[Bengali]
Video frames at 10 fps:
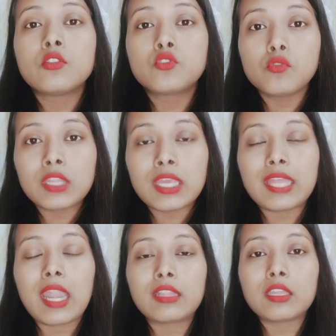চুলকে
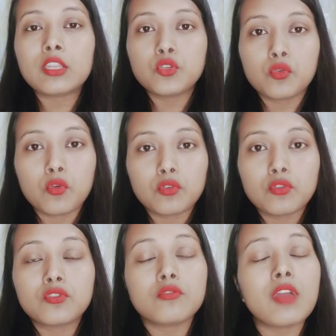তাড়াতাড়ি
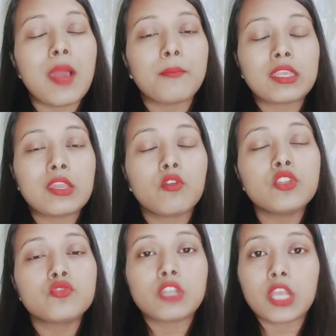শুকোনোর জন্য আমরা কি
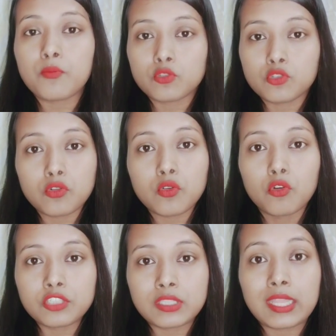করি চুলটাকে প্রচণ্ড
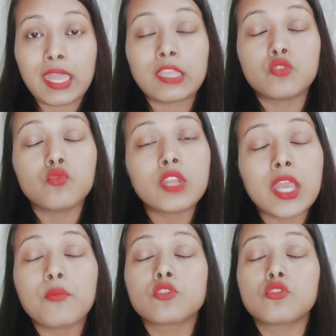ঘষতে থাকি
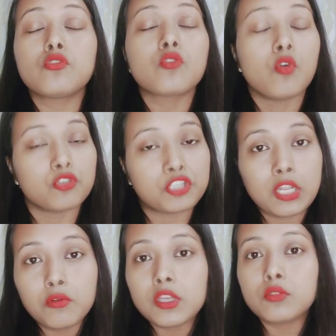চুলকে প্রচণ্ড
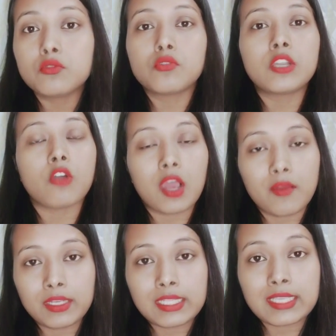ঘষলেও কিন্তু চুলের
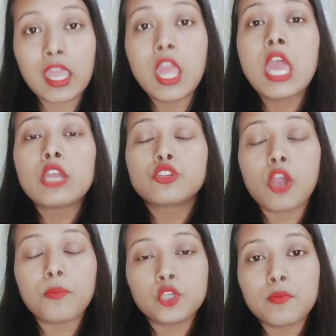ডগা ফেটে যায়
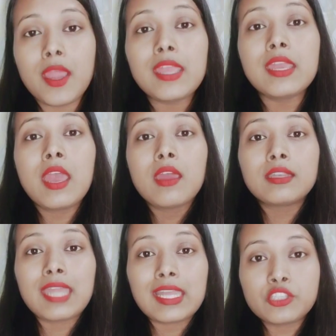সব সময়
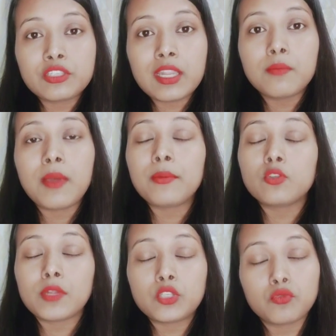ন্যাচারালভাবে
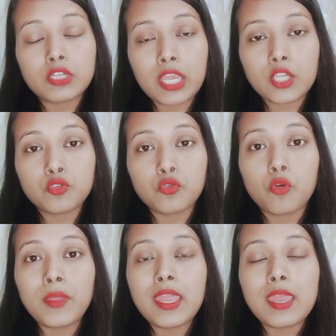তোমার চুলটাকে
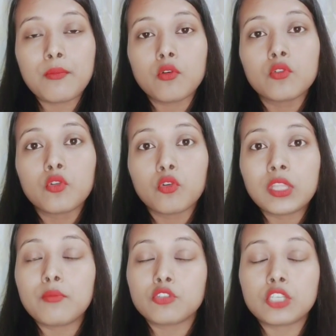শুকোবে এবং
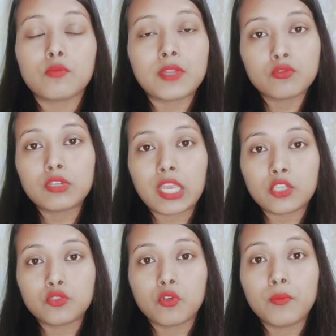রোদে বসে তোমার
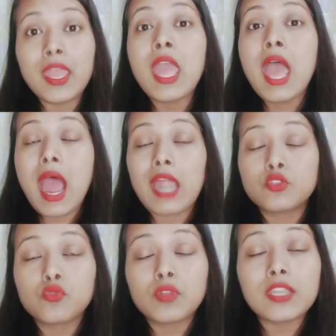চুলটাকে শুকোবে আর
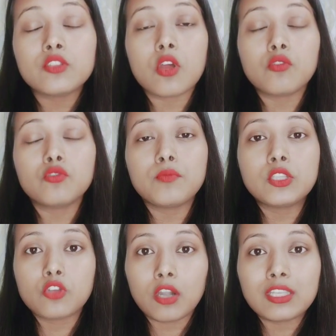চুলের যখন তুমি
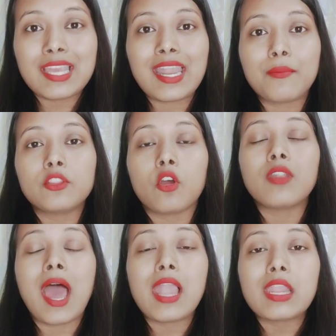জট ছাড়াবে
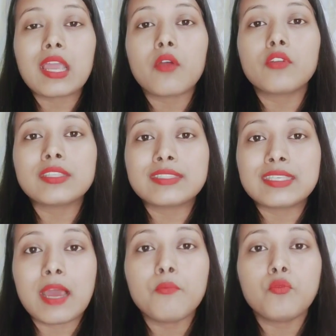তখন হালকা করে
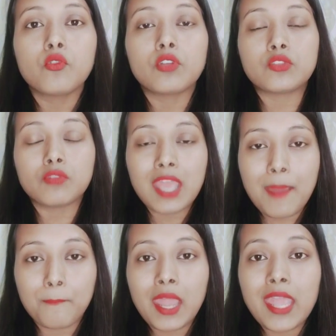সিরাম পুরোটা চুলে
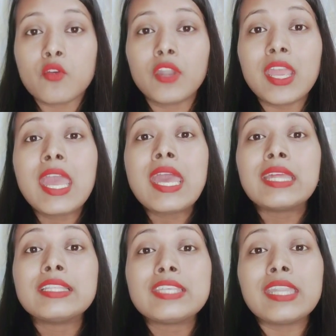অ্যাপ্লাই করে
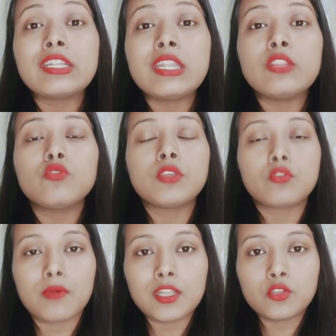জেন্টলি তুমি
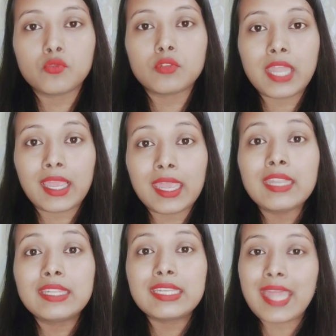তোমার চুলটাকে
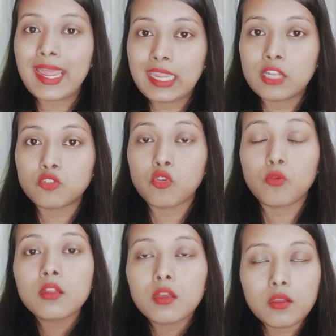ডিট্যাঙ্গেলড
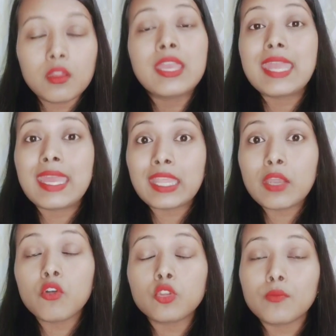করবে এতে
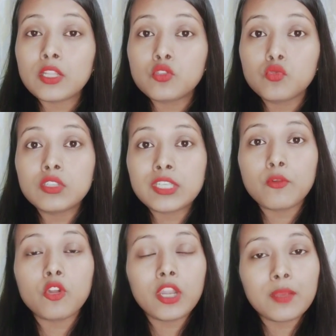করে তোমার চুল
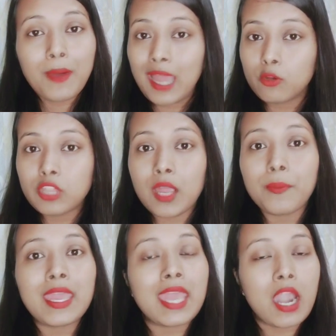যেমন অনেক ভালো
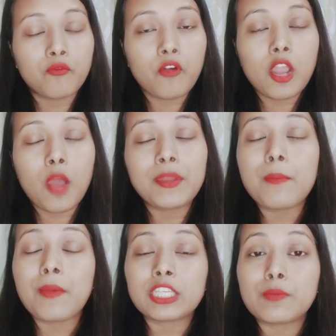থাকবে হেয়ার ফল হবে
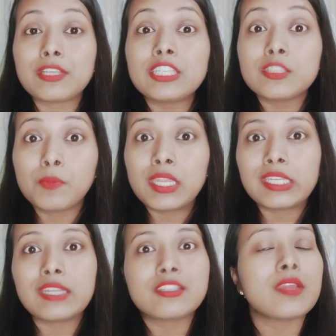না পাশাপাশি
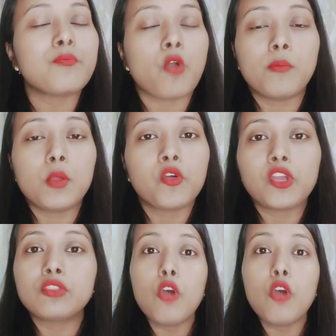স্প্লিট এন্ডসের প্রবলেমও কিন্তু